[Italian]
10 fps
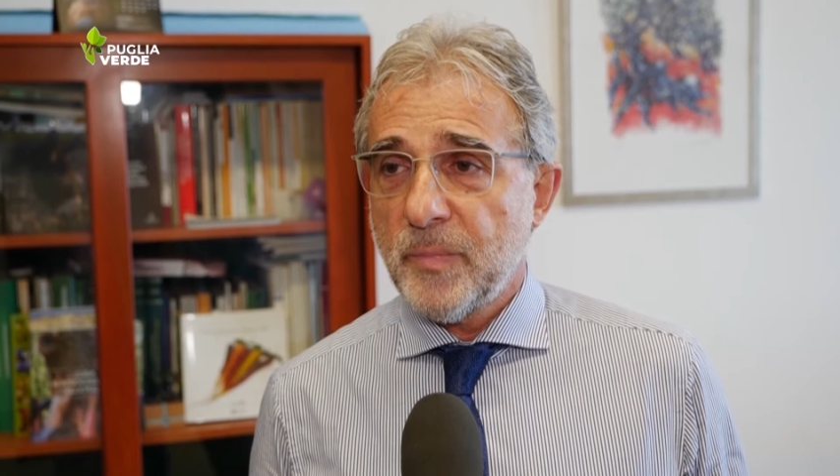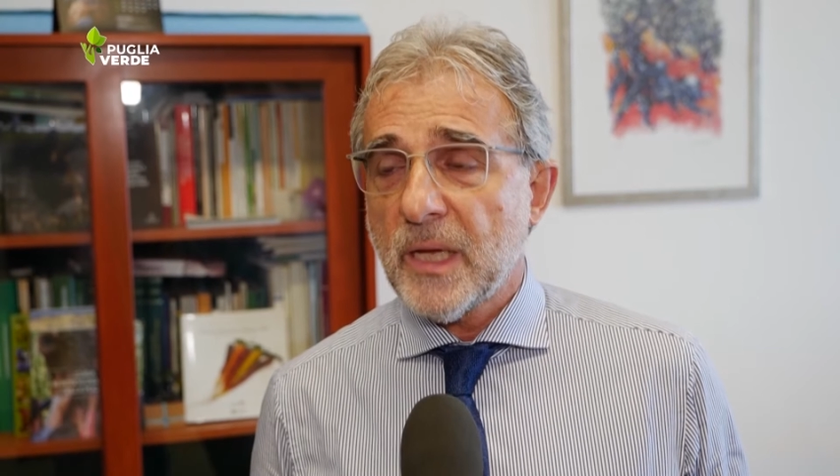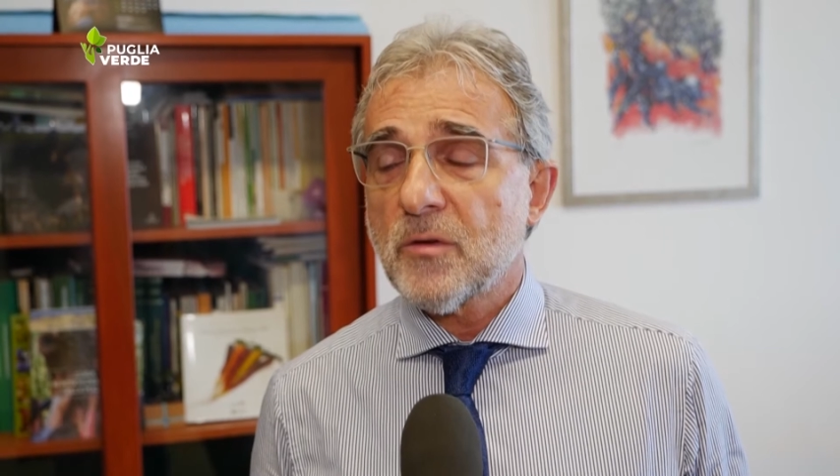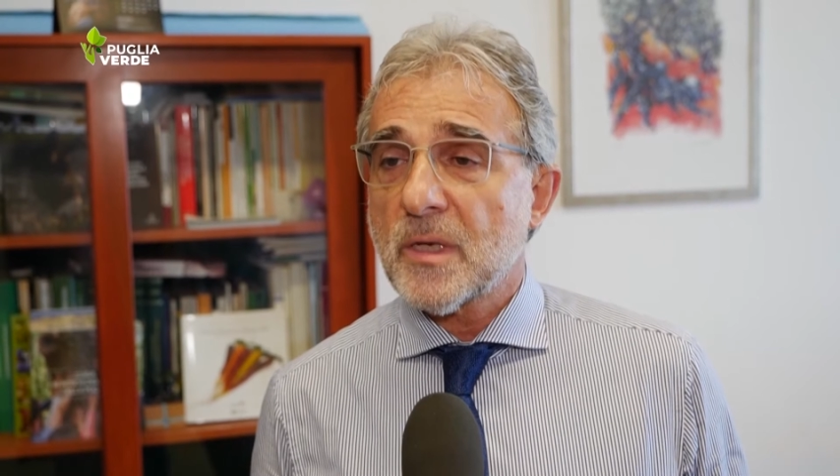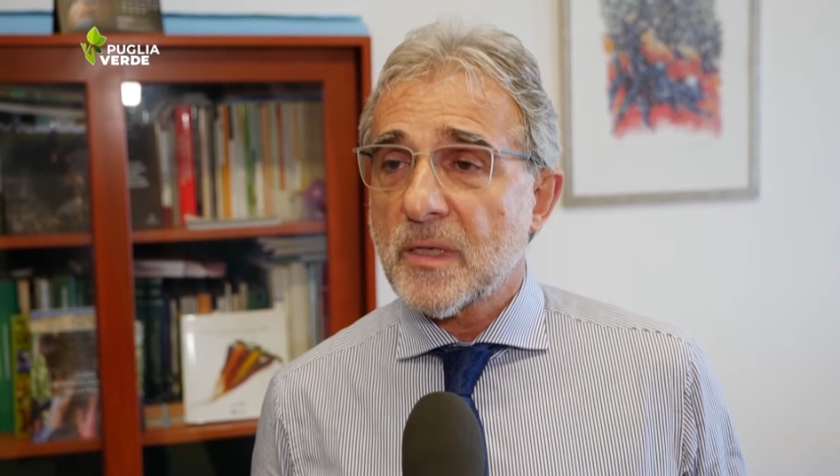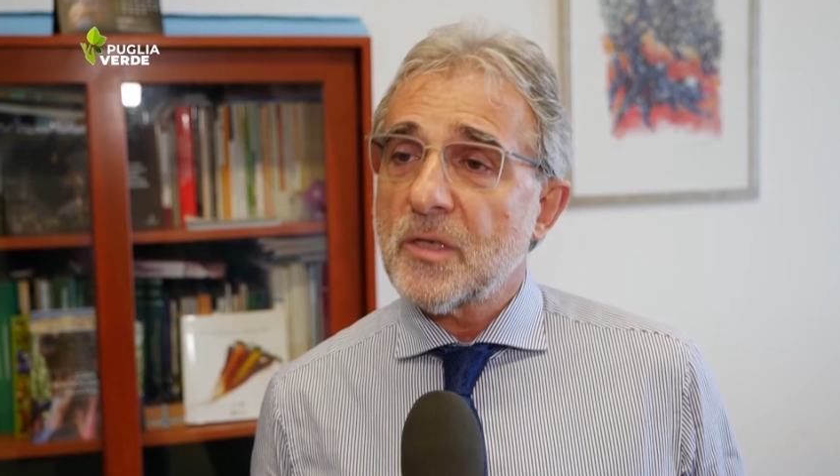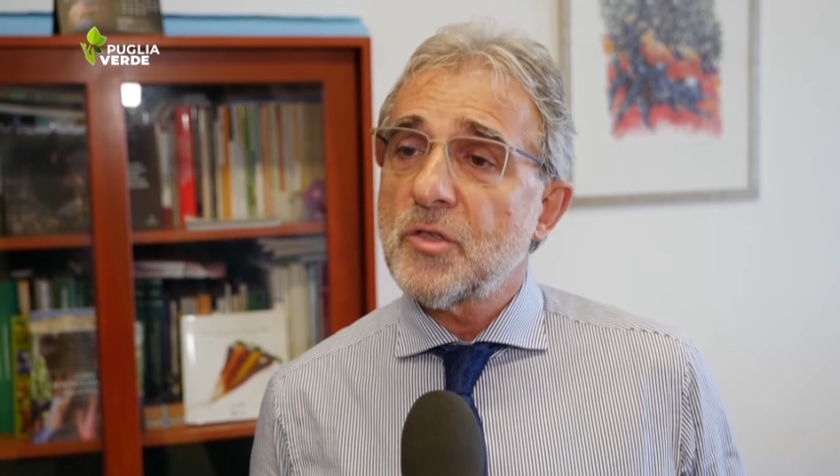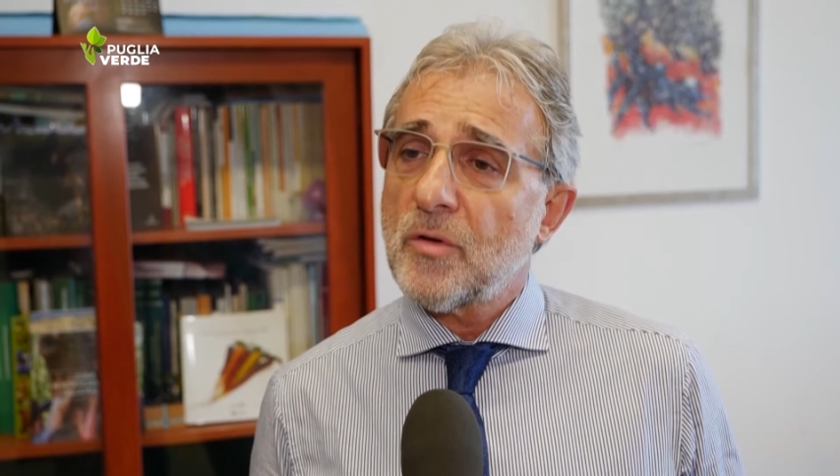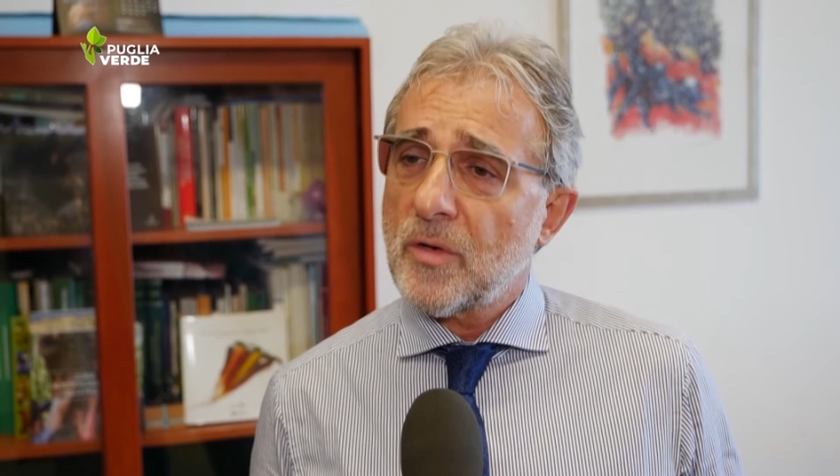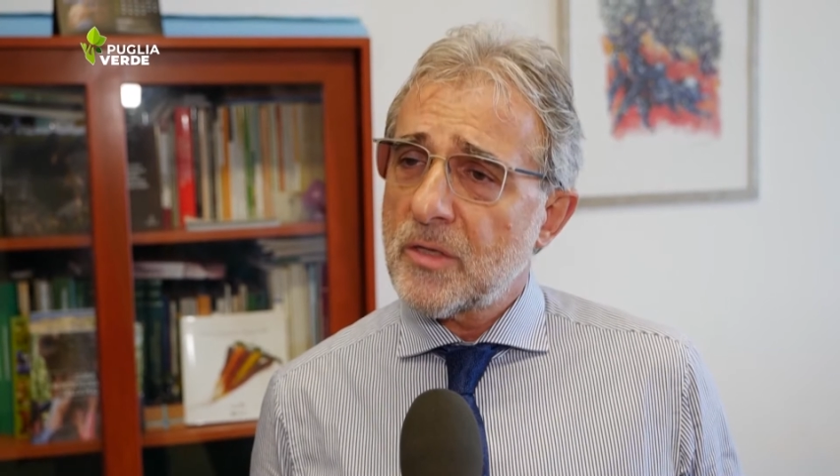piano
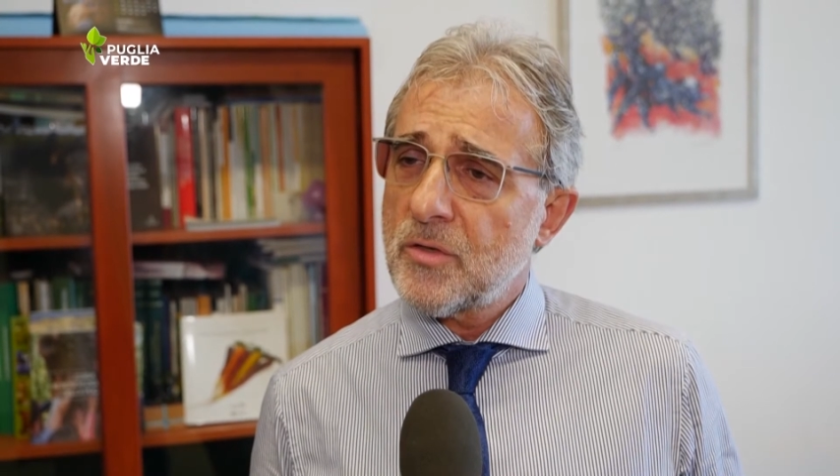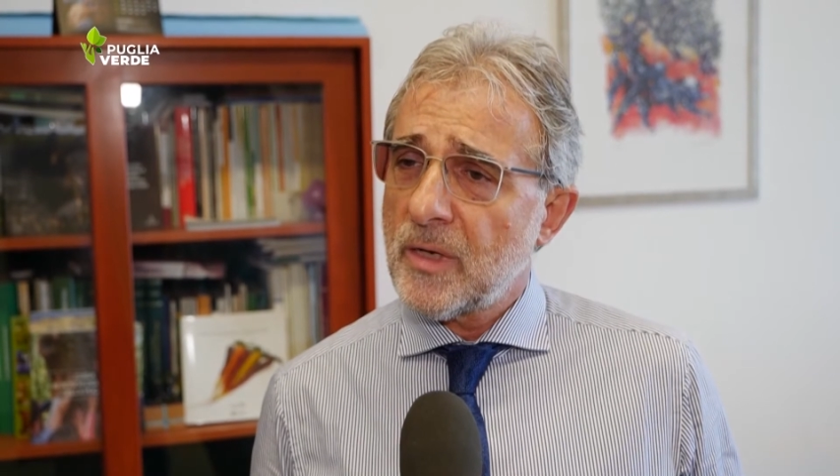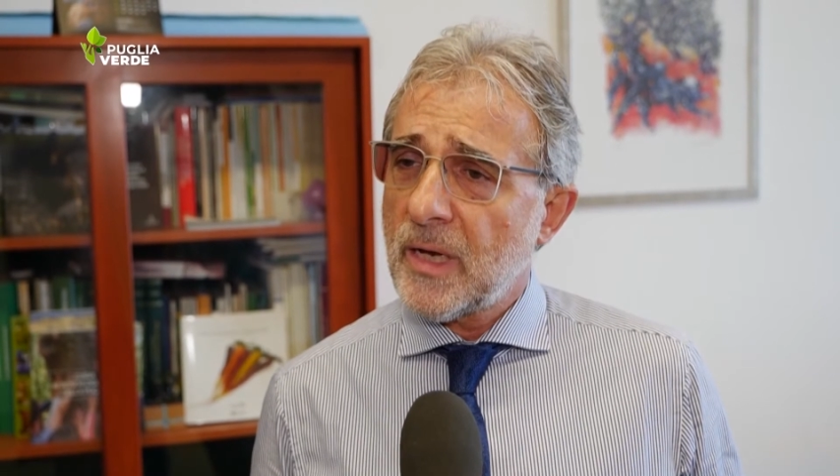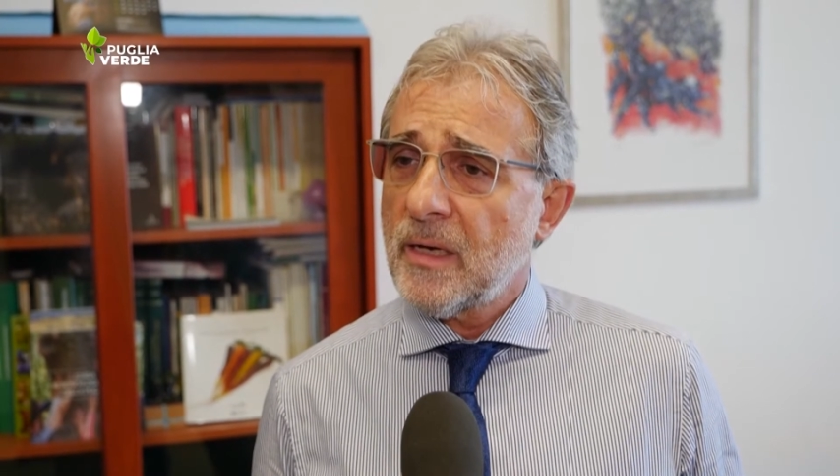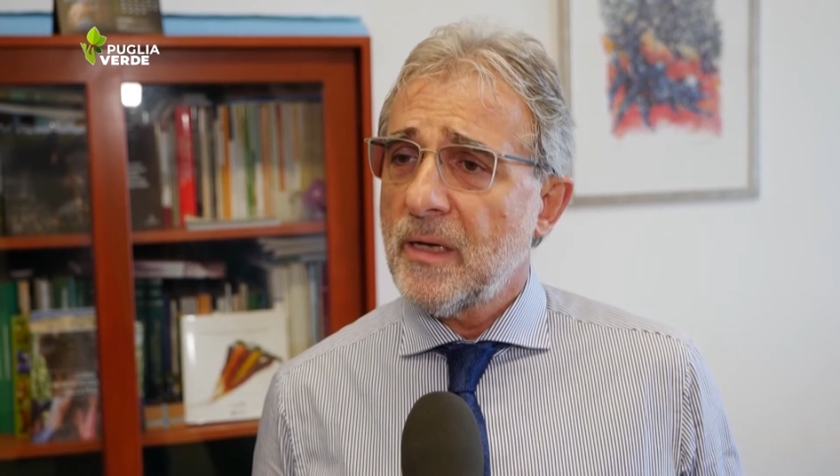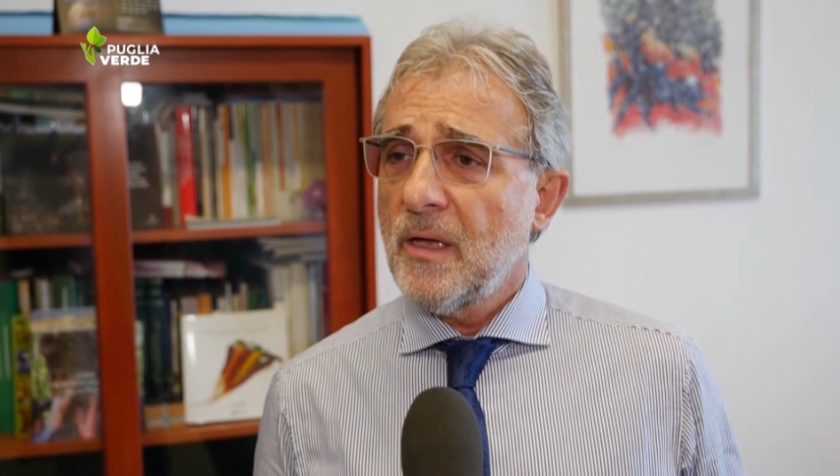strategico nazionale